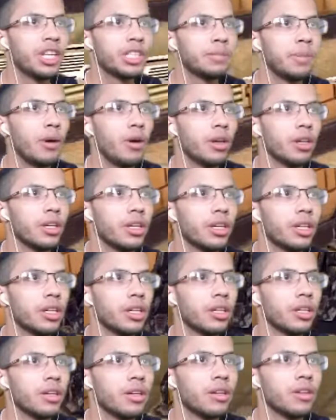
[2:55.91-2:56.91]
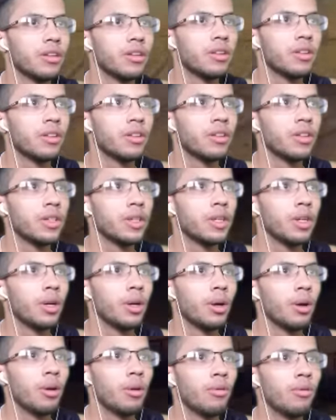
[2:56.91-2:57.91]
respawn ali, galera.
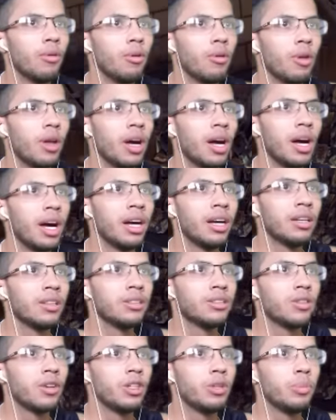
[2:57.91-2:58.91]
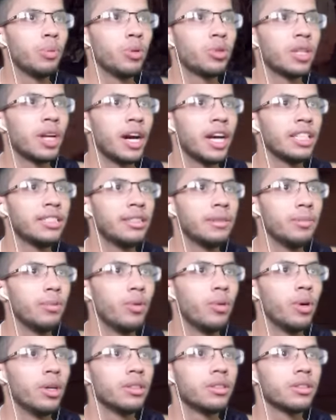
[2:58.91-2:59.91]
Vamos lá, só indo por trás, de
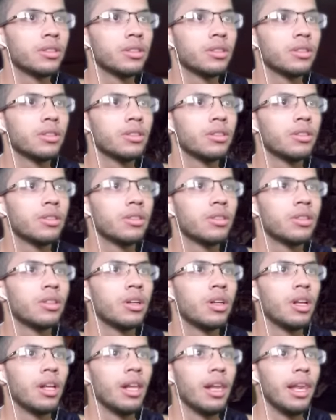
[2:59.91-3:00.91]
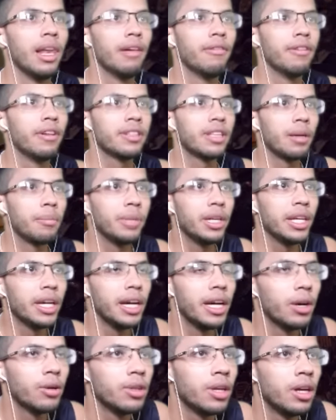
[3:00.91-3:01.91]
boas. Levanta a
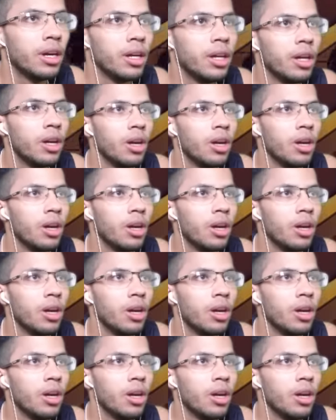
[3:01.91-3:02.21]
mira, Elder.